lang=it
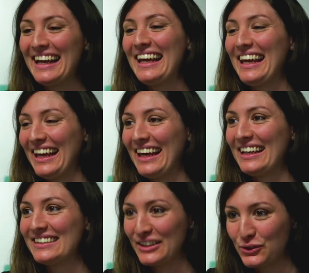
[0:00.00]

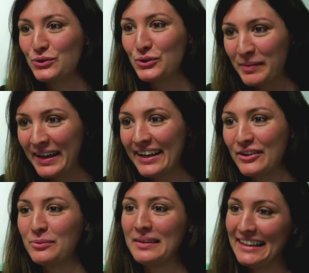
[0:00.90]
e secondo me
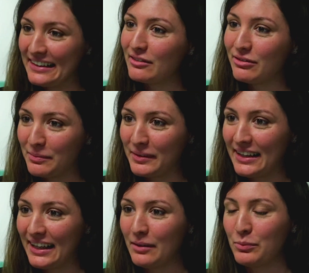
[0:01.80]
come leader
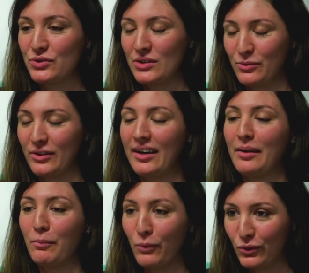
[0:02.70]
femminile possiamo
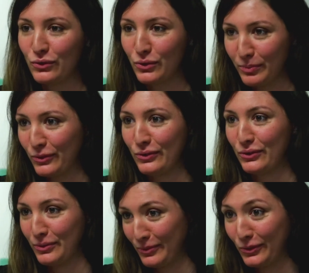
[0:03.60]
dare molto
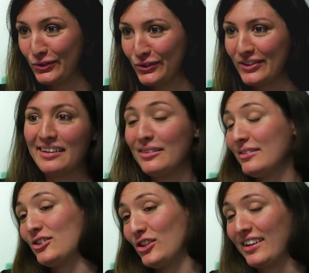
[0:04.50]
molto molto
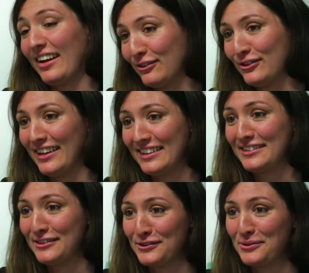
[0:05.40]
cercando di
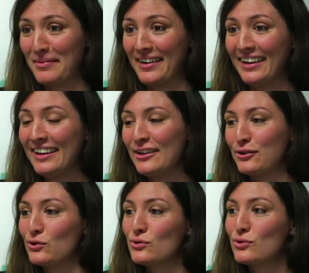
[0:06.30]
essere insomma
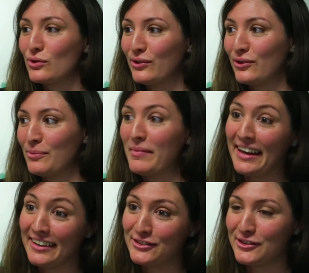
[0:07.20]
non solo
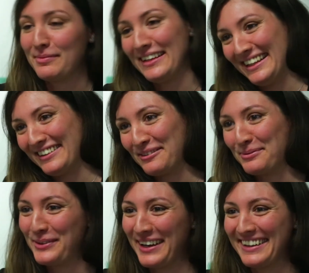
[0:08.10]
manager ma leader
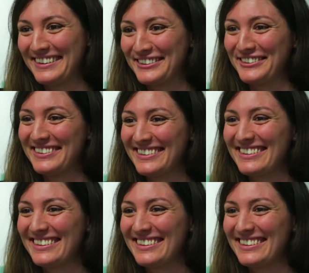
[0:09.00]
più che altro.